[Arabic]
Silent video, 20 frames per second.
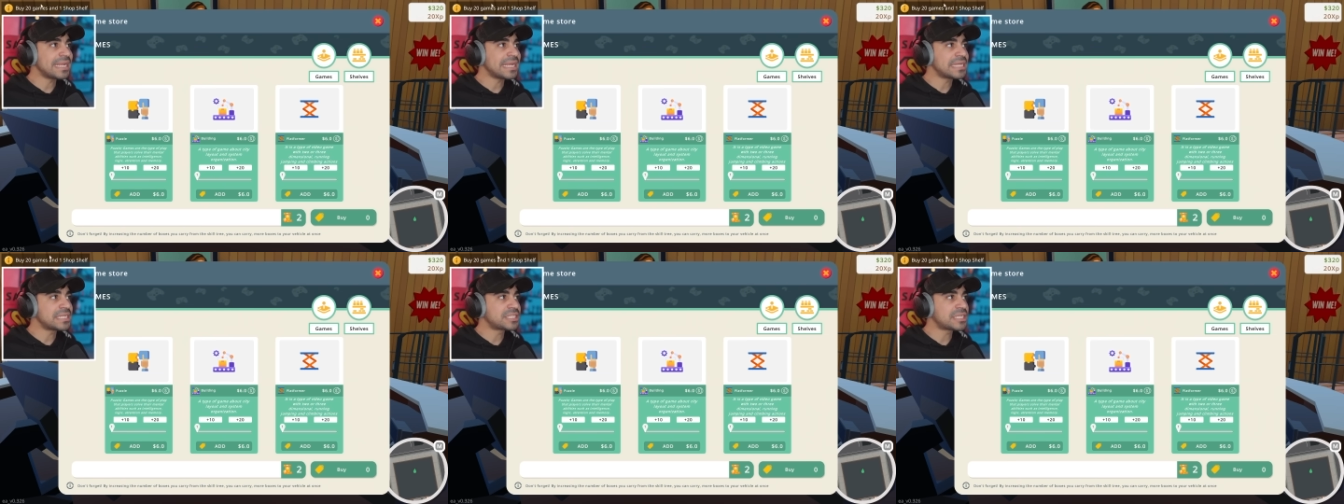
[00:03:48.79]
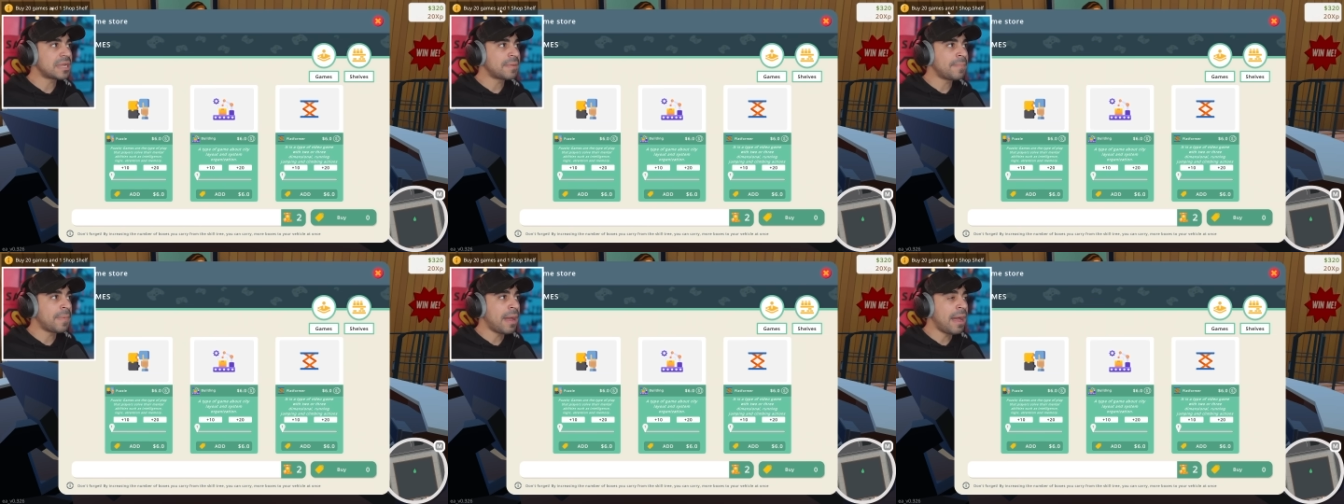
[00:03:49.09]
يا
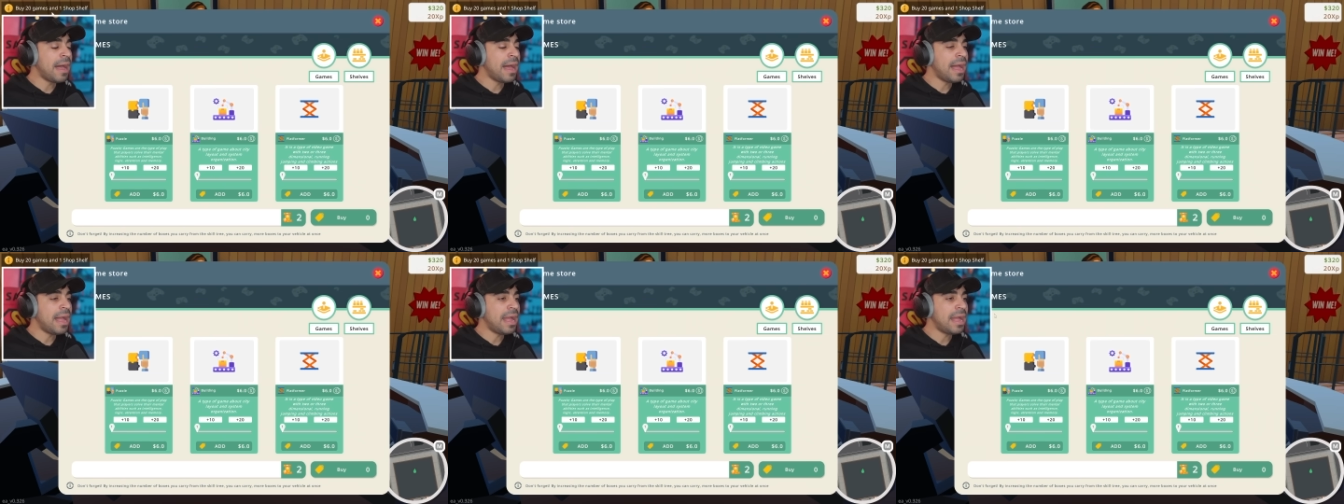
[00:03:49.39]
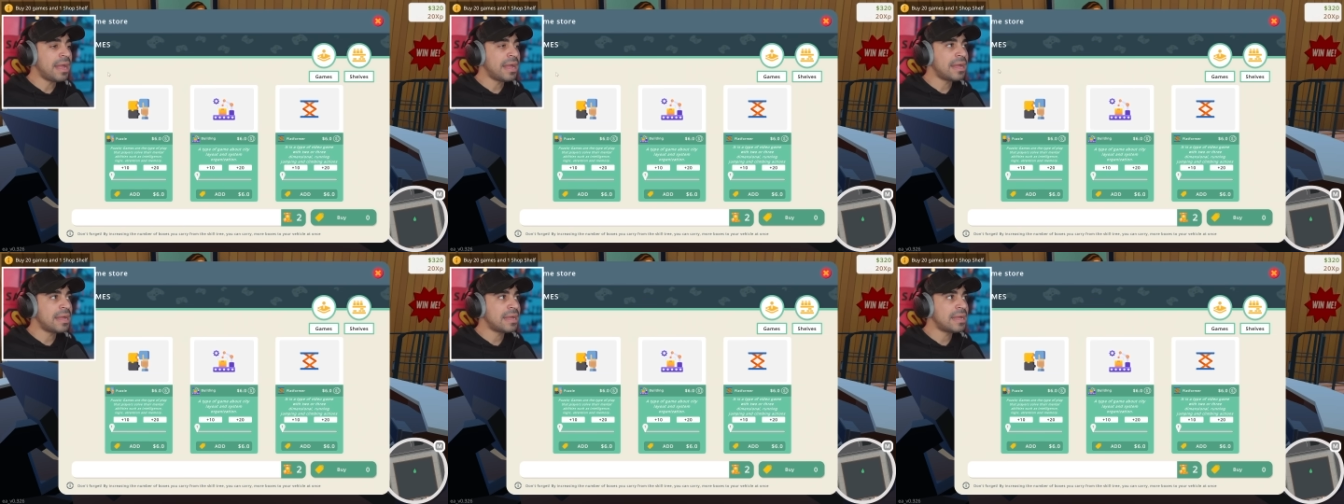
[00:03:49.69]

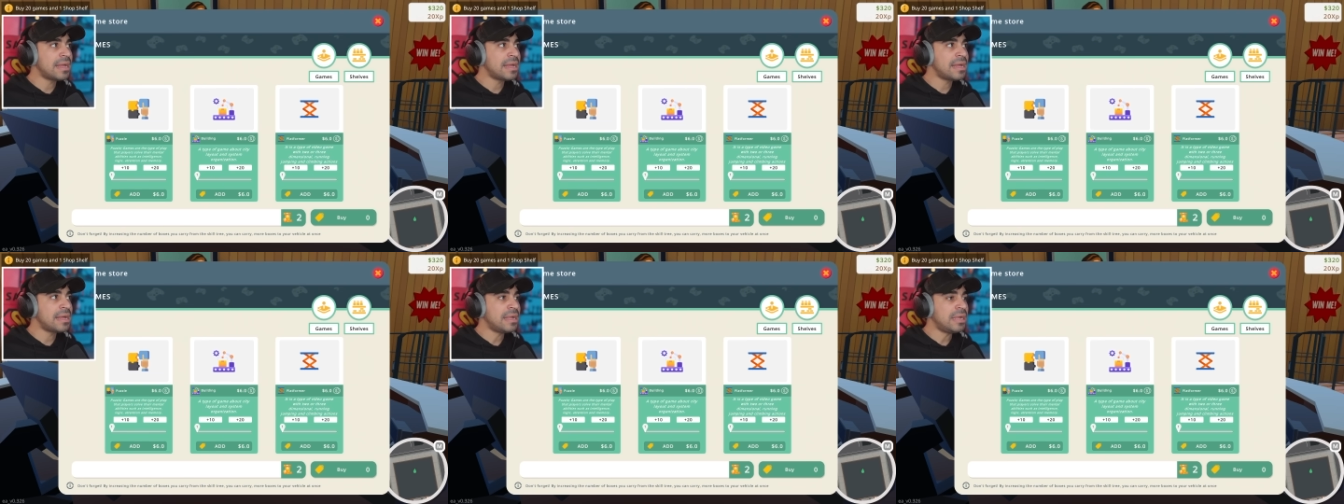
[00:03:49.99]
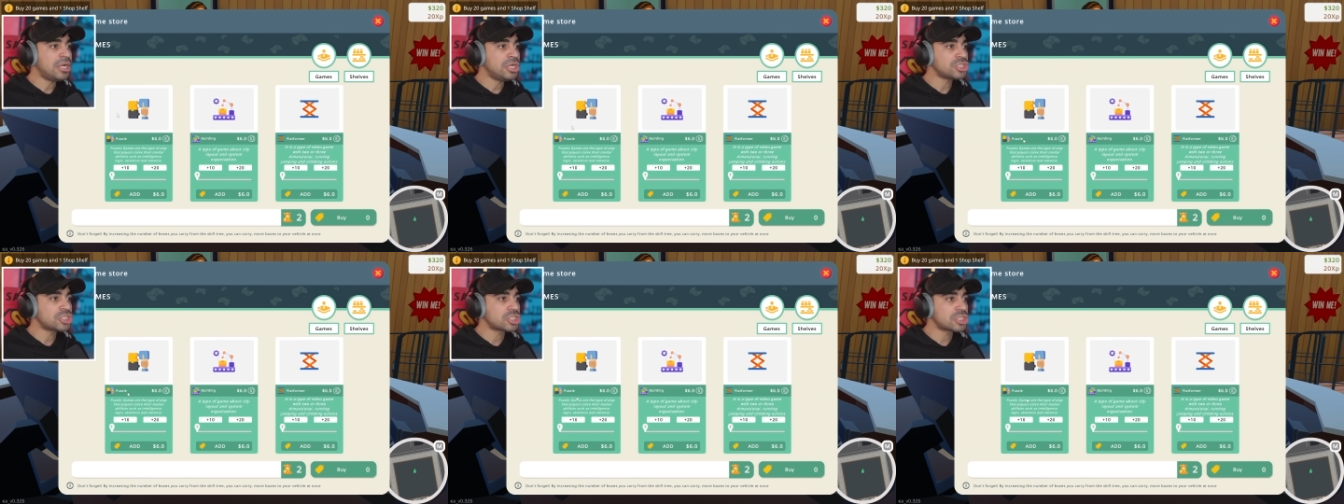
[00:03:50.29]
جماعه
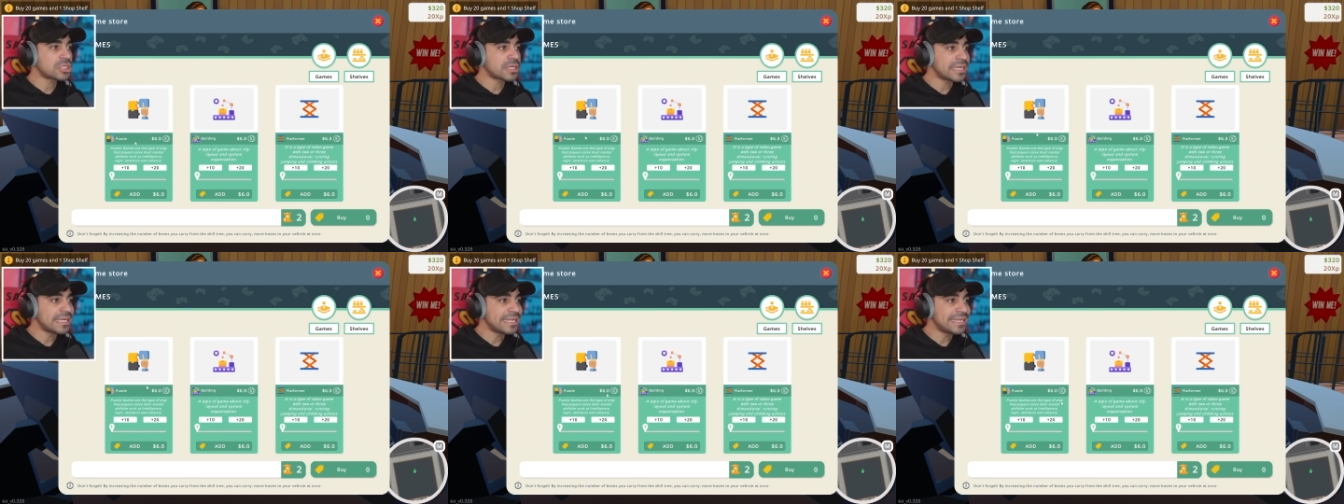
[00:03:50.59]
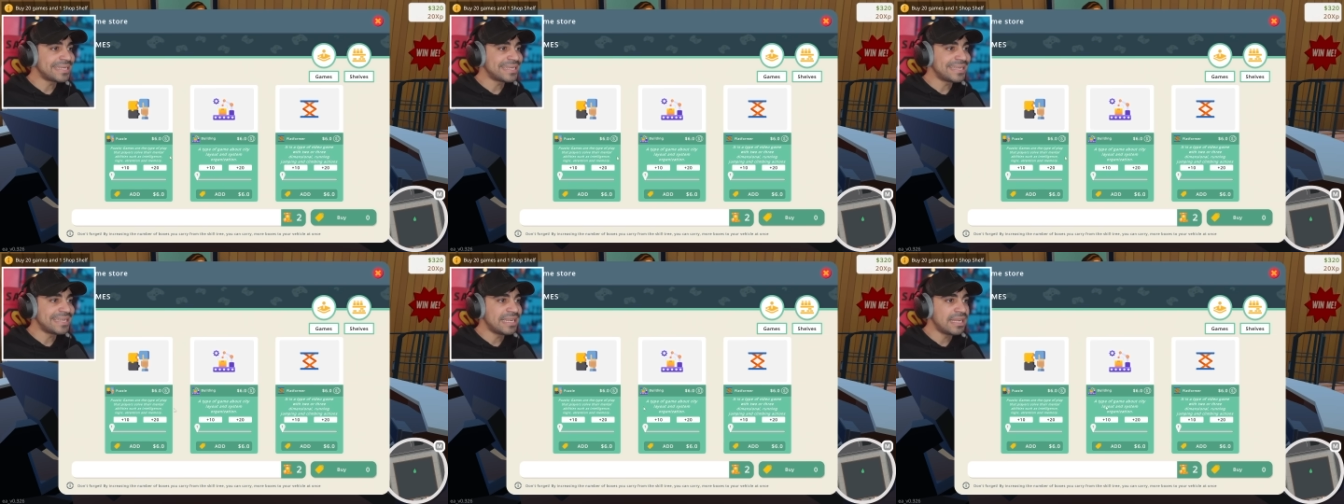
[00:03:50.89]

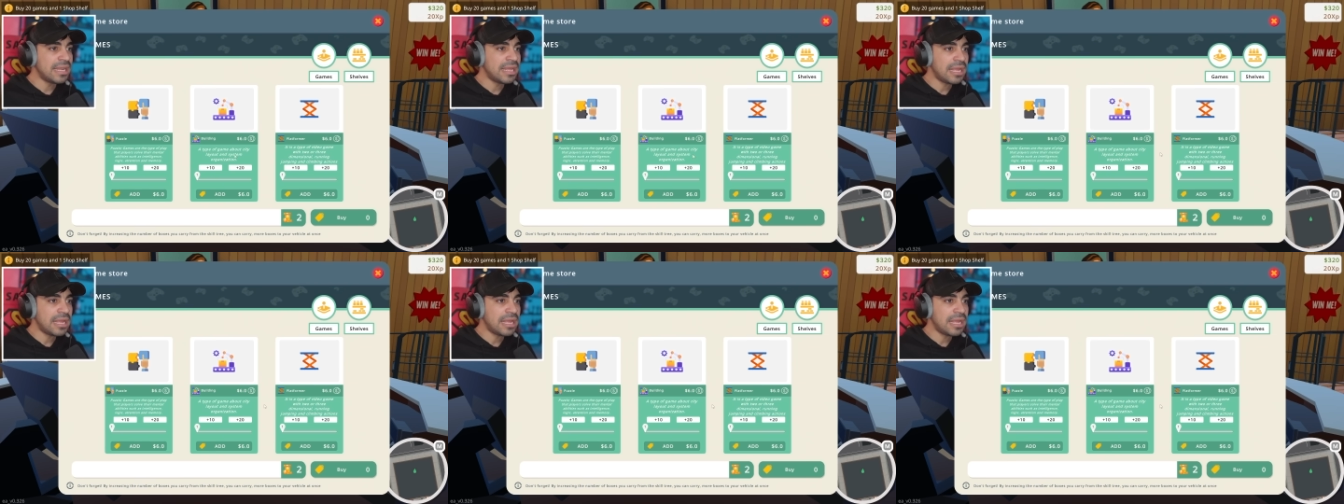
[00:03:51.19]
20